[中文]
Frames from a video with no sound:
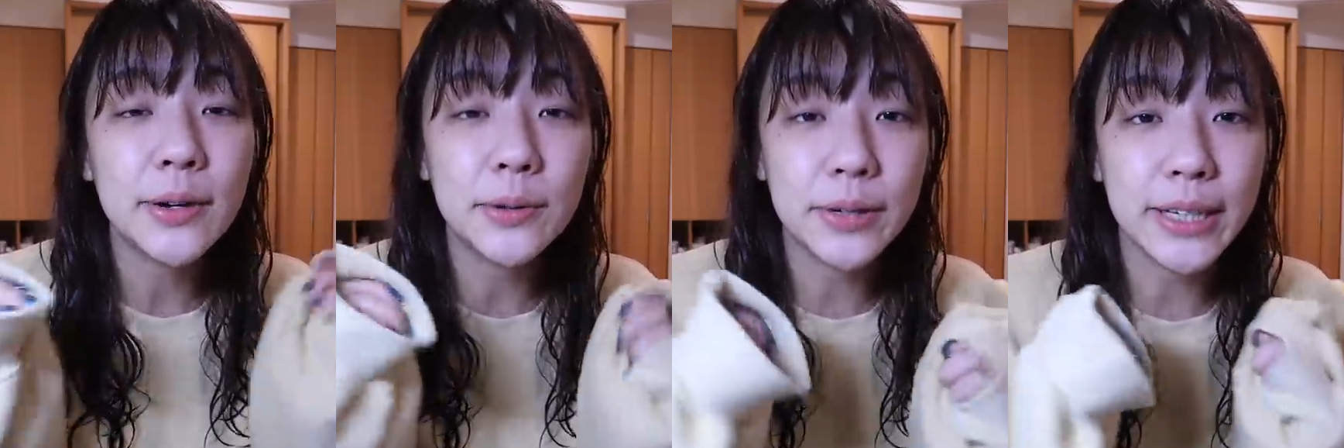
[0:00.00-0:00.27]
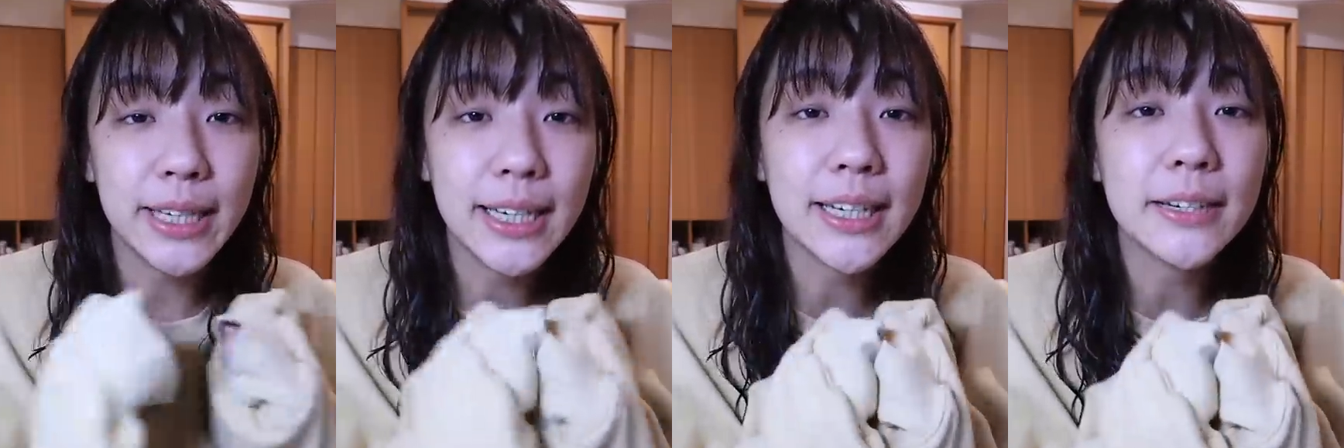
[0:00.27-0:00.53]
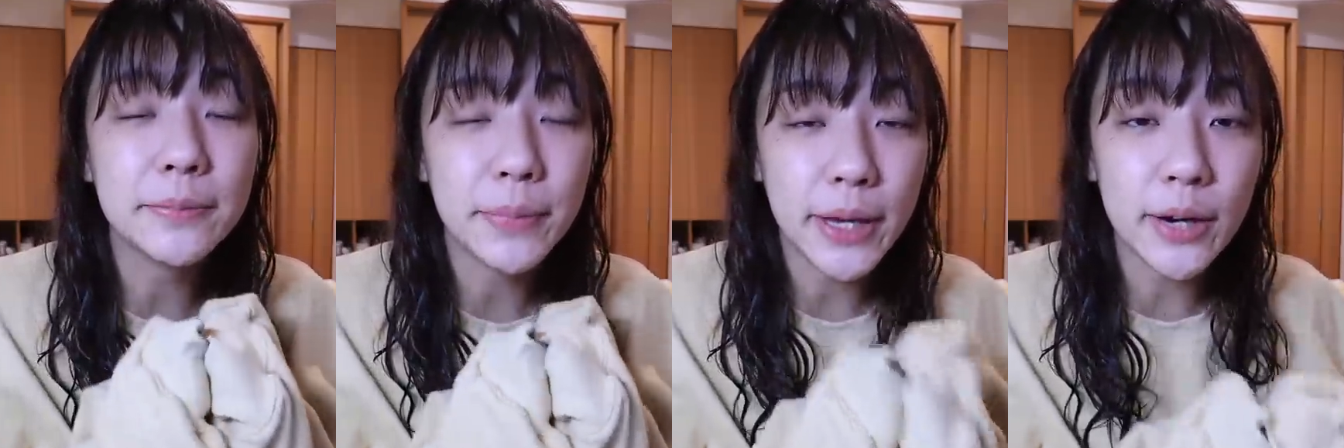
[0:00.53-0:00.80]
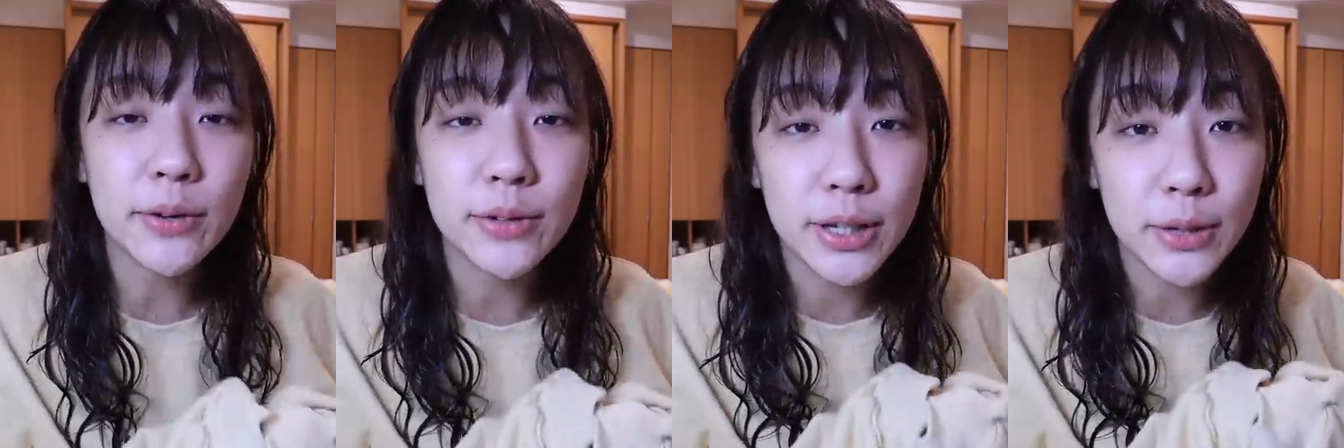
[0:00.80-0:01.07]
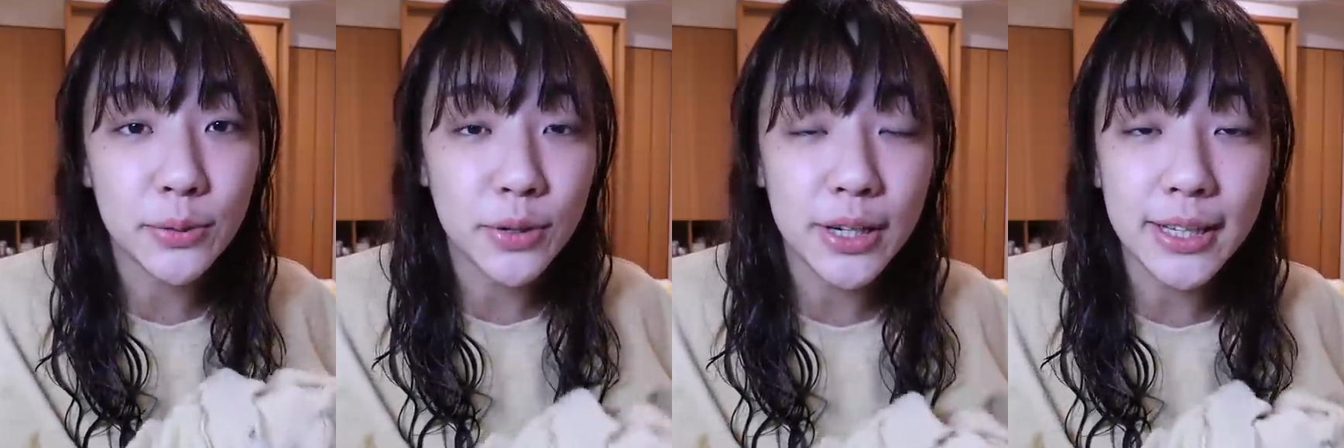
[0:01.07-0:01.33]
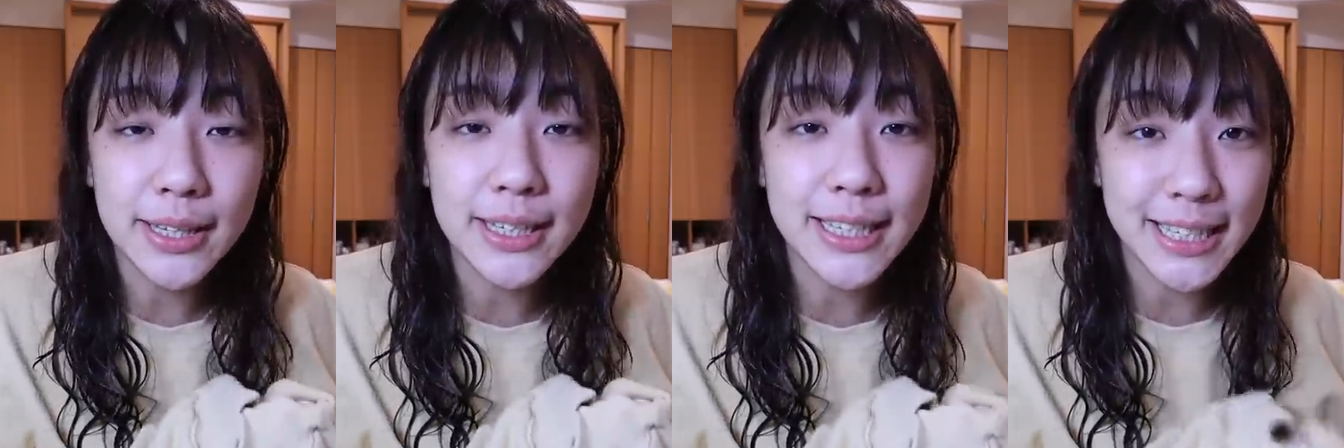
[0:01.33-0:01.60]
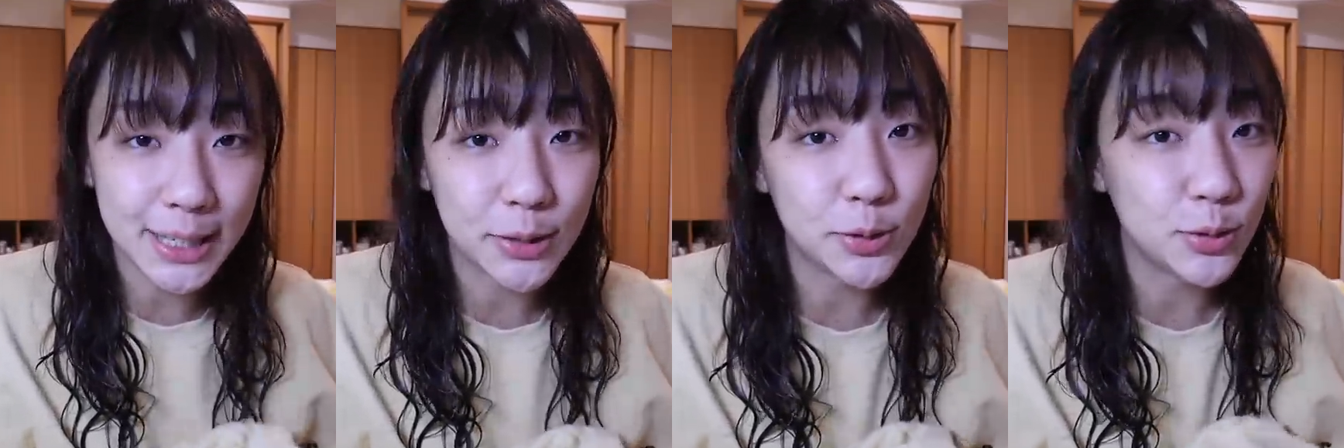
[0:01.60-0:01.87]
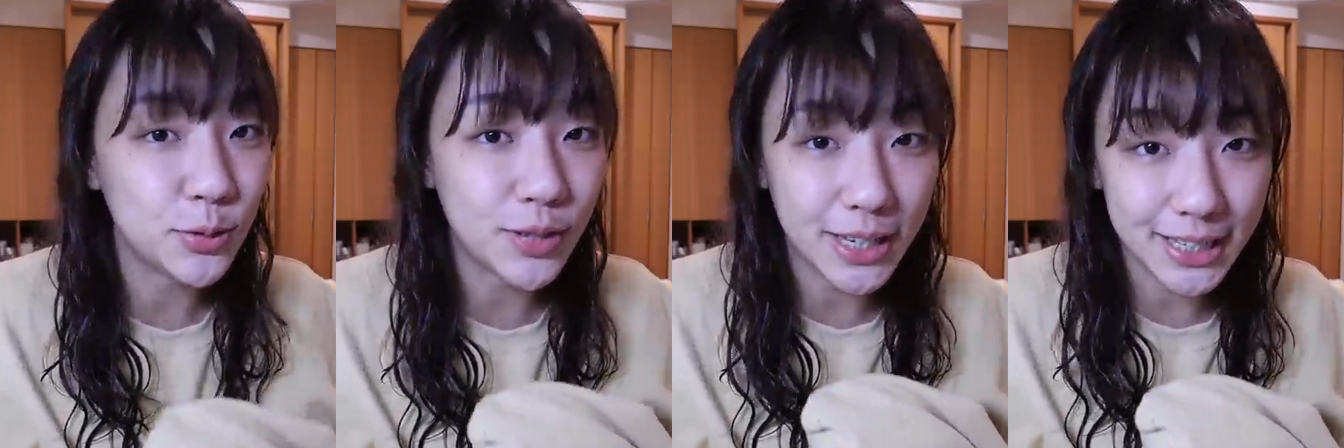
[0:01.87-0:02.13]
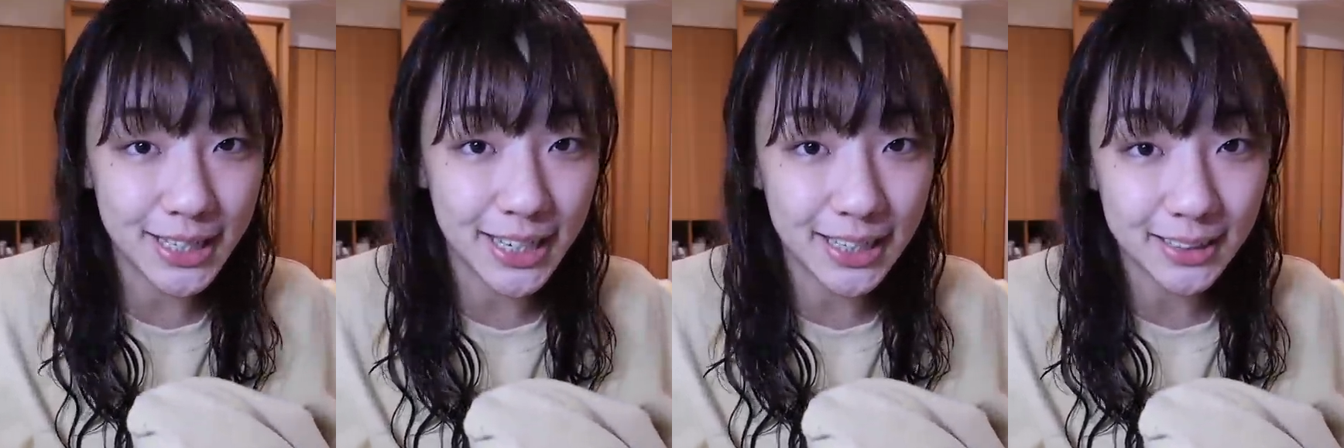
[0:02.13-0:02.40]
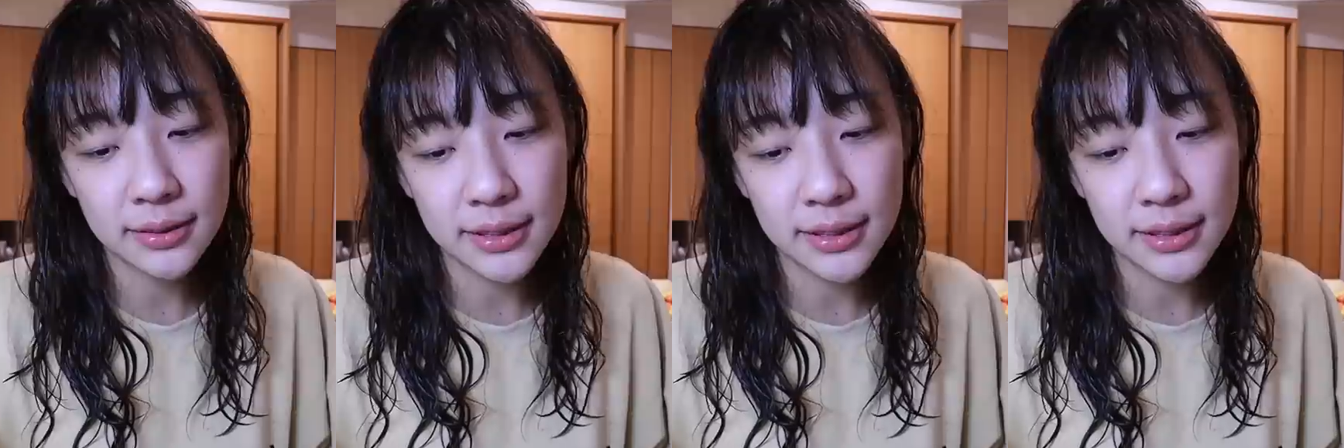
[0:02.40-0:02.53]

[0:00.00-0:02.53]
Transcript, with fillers: 我一个没有人约的星期五晚上。